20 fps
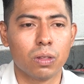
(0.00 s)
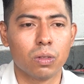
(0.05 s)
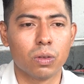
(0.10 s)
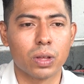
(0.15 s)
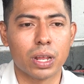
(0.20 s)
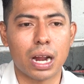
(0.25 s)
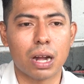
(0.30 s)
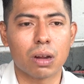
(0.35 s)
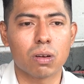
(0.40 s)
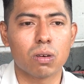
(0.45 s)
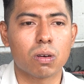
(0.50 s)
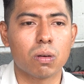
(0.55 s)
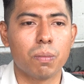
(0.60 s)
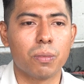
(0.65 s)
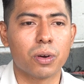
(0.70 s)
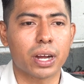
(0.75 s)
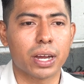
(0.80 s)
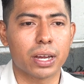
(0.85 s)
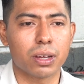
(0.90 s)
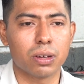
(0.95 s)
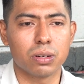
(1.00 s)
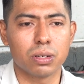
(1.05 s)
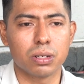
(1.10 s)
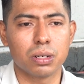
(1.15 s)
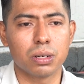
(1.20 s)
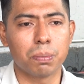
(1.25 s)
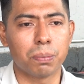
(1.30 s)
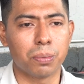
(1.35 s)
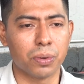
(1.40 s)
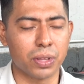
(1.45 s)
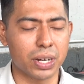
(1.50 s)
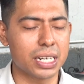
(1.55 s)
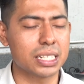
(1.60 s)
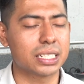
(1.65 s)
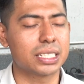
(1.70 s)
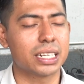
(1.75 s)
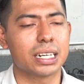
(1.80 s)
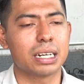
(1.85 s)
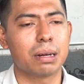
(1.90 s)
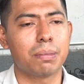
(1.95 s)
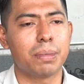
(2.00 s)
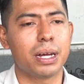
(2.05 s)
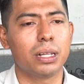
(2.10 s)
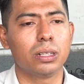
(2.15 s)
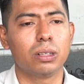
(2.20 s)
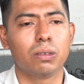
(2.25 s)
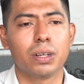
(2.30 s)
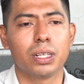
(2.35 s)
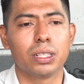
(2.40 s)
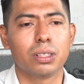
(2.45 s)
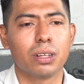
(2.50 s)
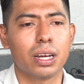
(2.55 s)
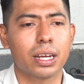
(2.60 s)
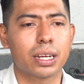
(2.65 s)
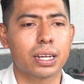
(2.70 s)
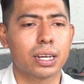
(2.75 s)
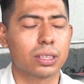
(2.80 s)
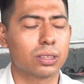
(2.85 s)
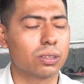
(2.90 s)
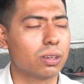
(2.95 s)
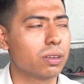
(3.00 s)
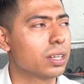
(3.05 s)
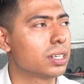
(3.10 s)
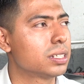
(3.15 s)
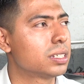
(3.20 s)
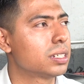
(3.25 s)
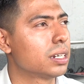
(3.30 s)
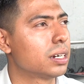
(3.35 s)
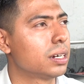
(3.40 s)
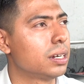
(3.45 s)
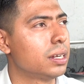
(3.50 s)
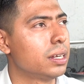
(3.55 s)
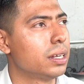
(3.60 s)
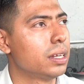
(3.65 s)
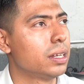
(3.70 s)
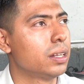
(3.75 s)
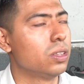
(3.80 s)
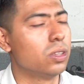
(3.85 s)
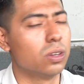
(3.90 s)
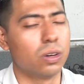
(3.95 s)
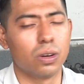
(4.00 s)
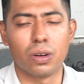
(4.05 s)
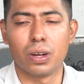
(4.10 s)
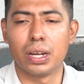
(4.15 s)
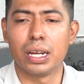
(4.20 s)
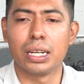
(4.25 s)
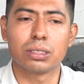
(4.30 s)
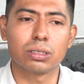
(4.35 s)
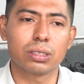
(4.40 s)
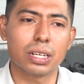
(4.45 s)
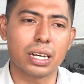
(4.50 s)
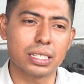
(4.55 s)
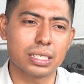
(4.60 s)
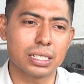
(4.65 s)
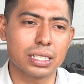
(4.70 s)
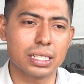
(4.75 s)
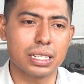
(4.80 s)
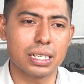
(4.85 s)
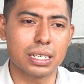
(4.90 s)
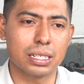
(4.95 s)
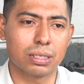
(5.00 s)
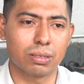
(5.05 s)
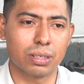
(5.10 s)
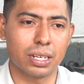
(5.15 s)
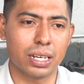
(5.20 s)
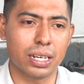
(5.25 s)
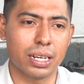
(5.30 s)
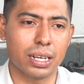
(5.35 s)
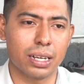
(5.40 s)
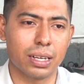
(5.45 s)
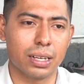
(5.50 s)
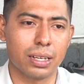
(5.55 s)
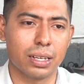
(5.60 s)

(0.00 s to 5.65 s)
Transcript: No era algo como que yo podría estar llamando, viendo el escritorio y decir, no, esto es así y esto es allá